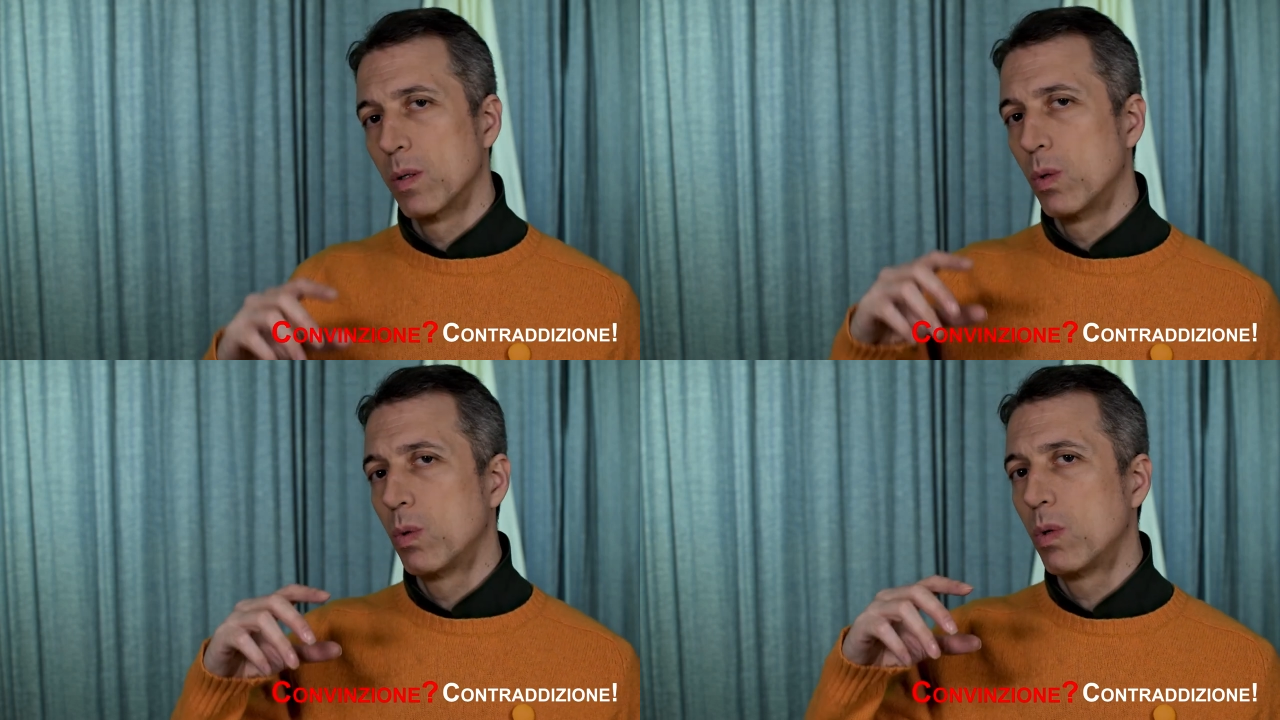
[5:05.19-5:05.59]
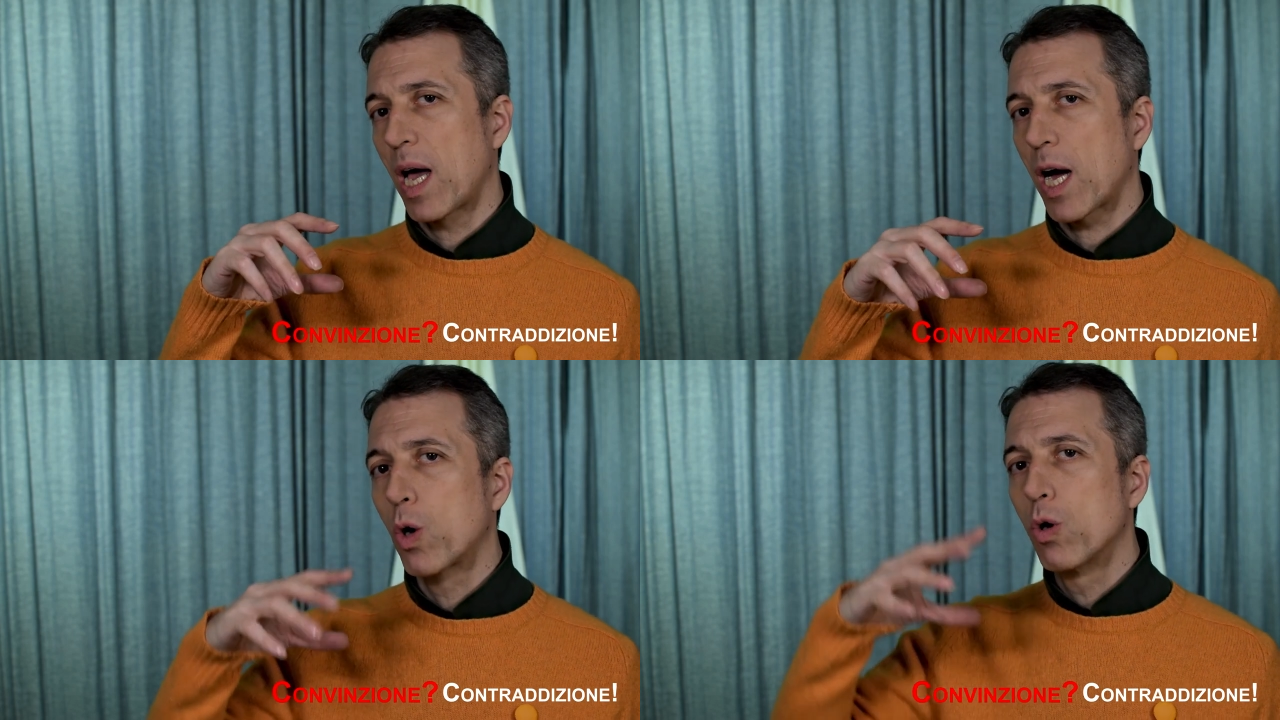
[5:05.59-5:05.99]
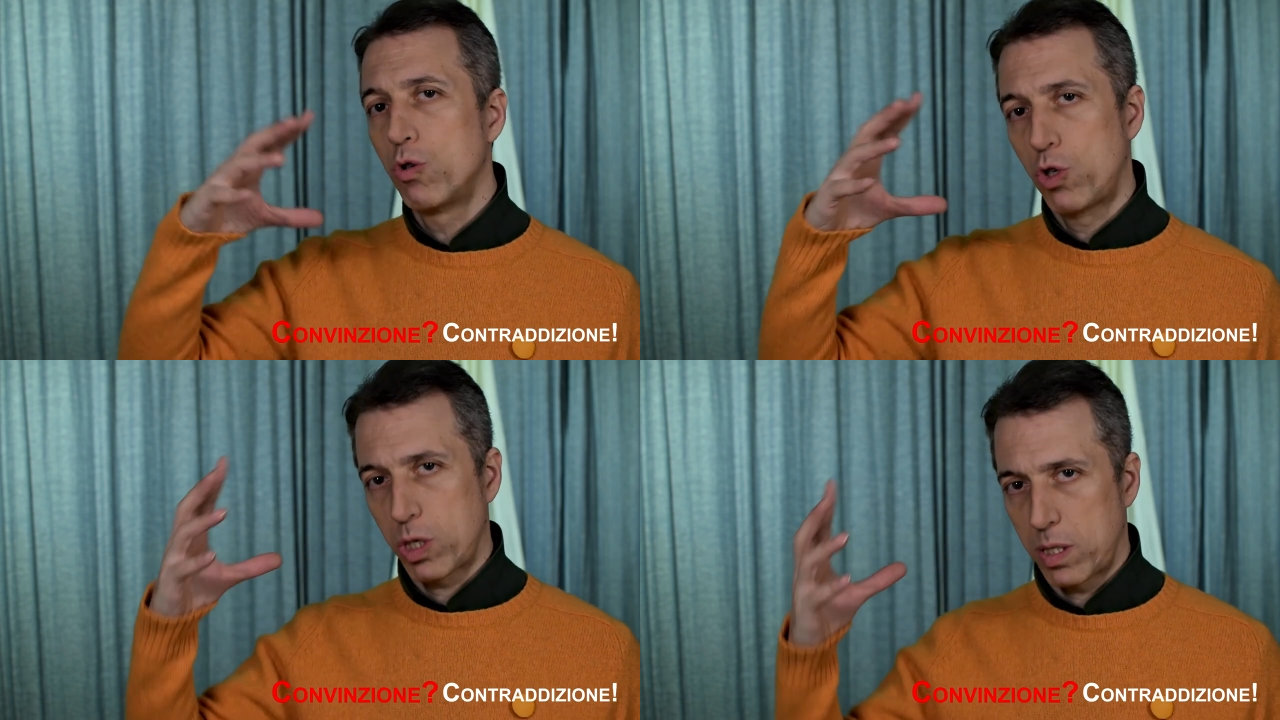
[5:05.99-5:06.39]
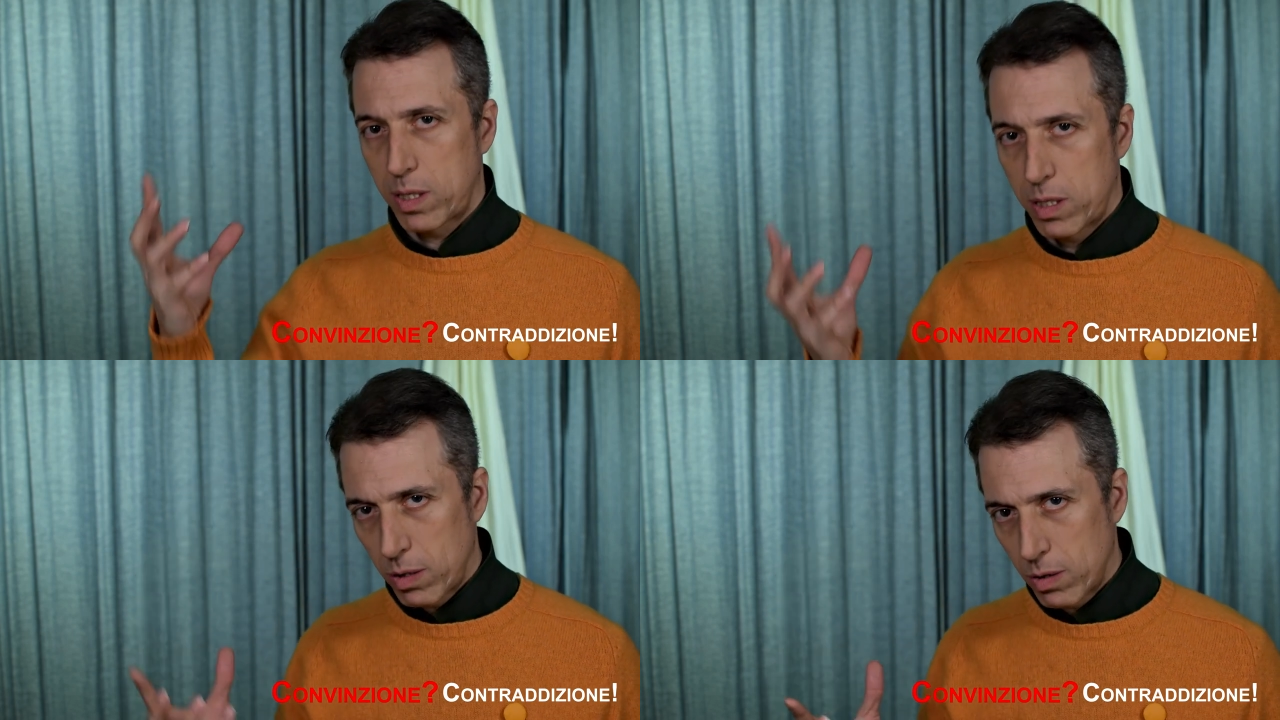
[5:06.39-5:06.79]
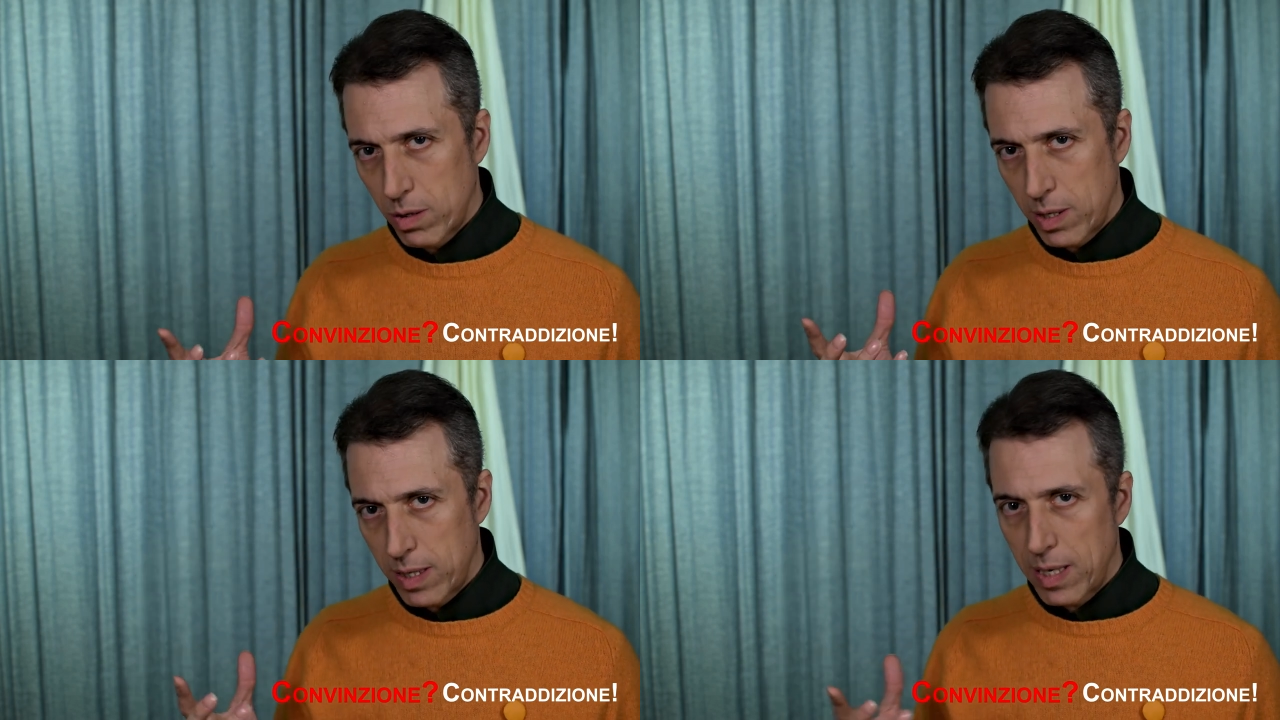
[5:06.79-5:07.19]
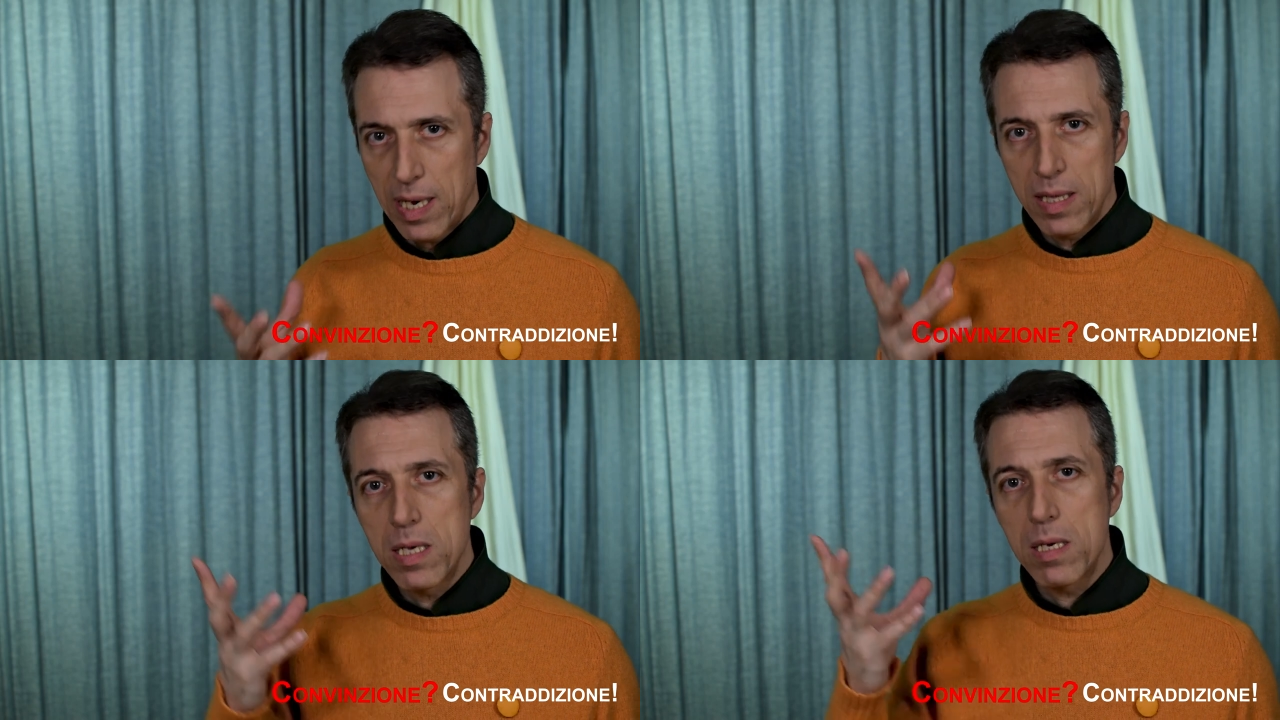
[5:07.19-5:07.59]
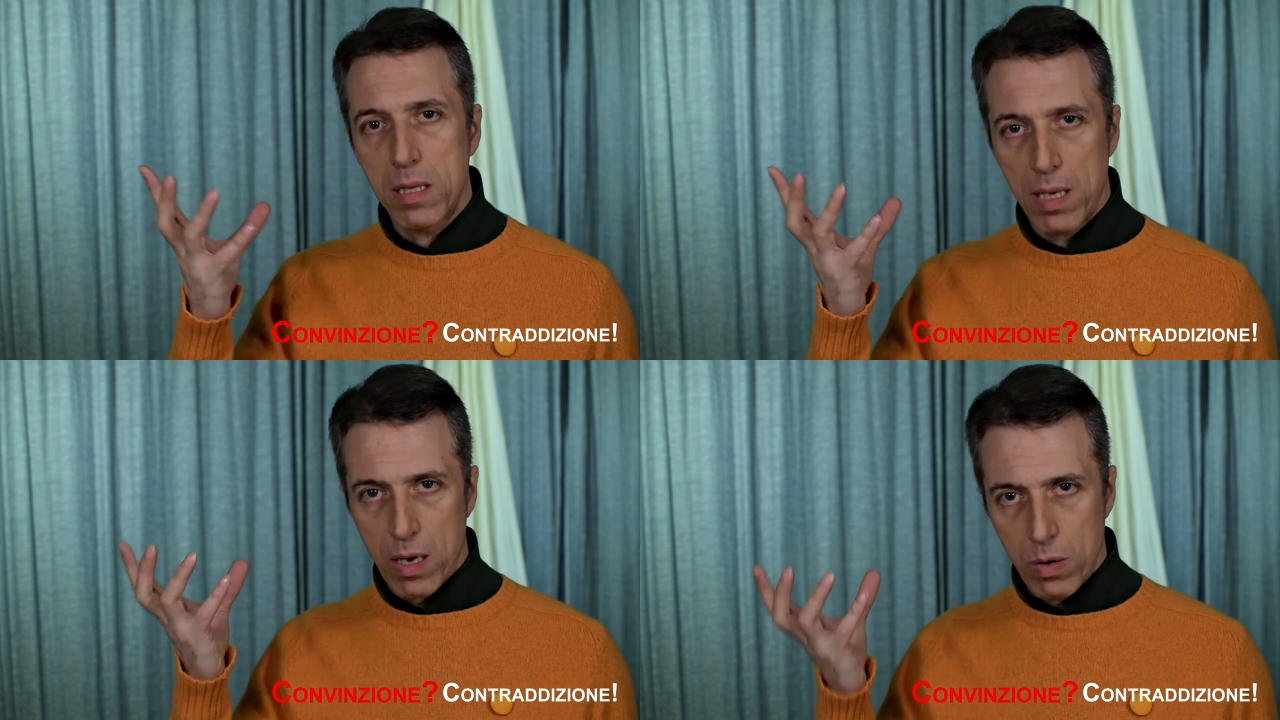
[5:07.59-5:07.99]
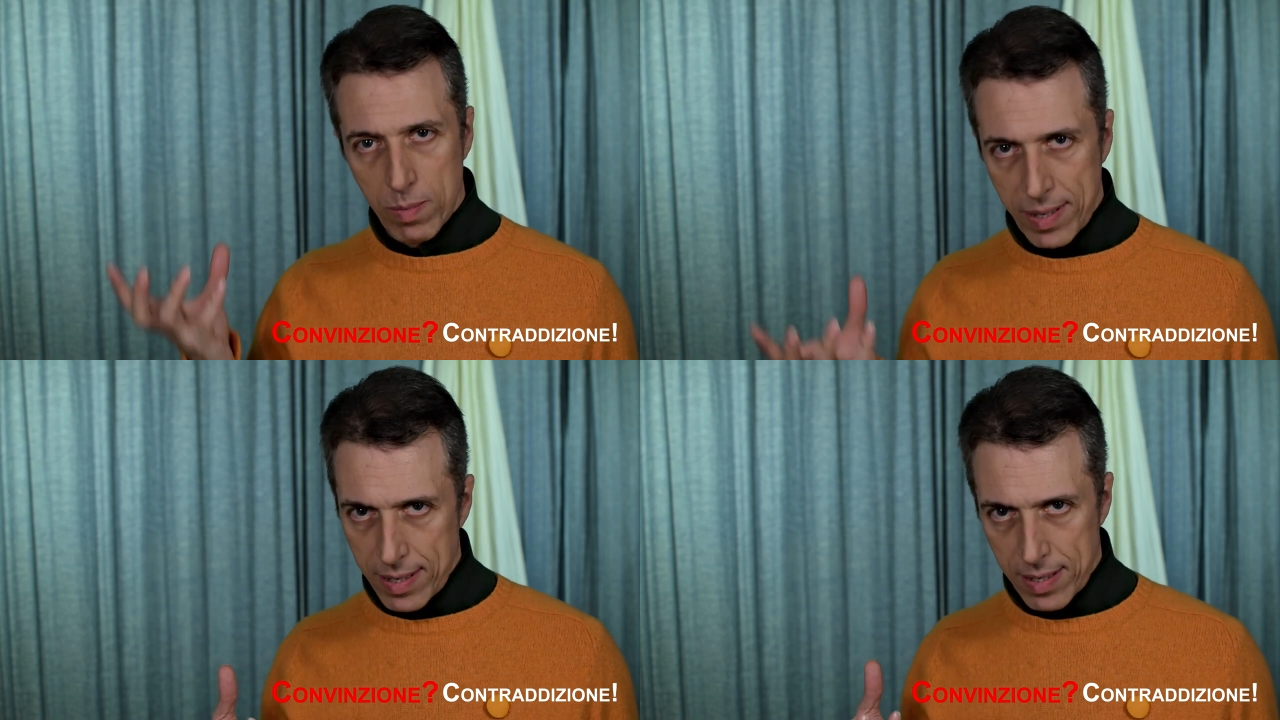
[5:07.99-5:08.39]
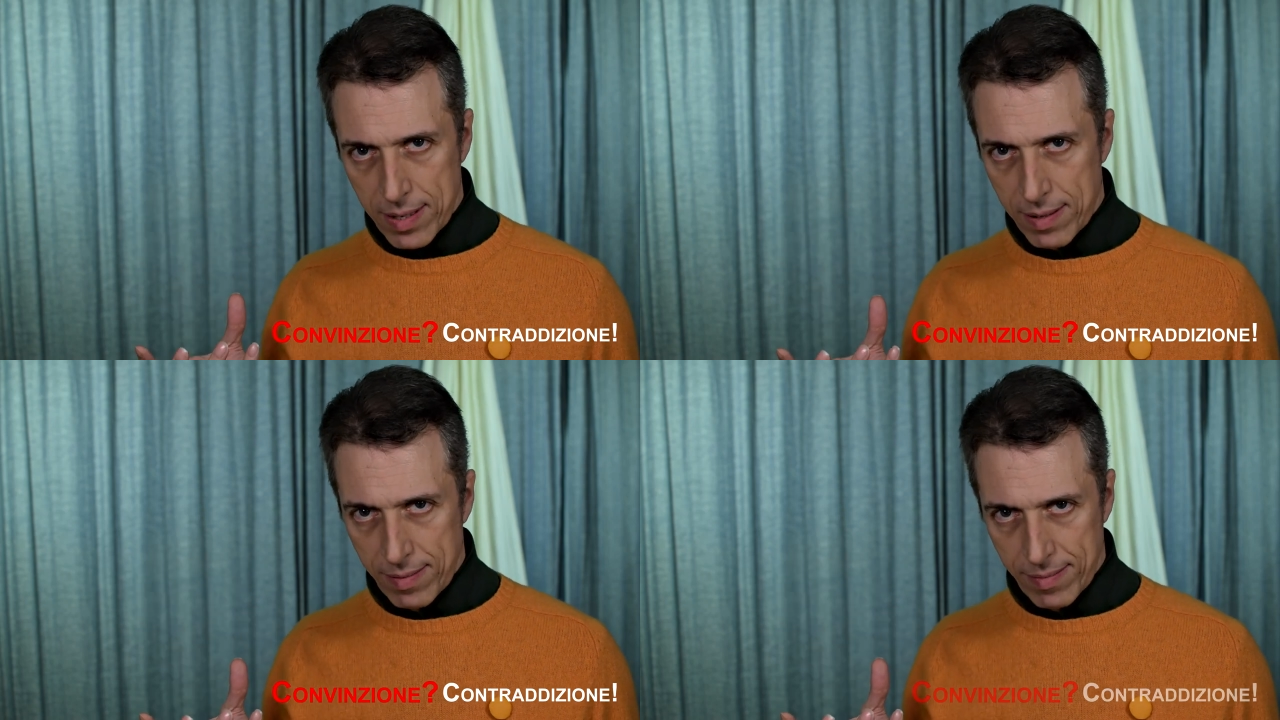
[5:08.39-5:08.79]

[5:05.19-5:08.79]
una concezione della dignità umana,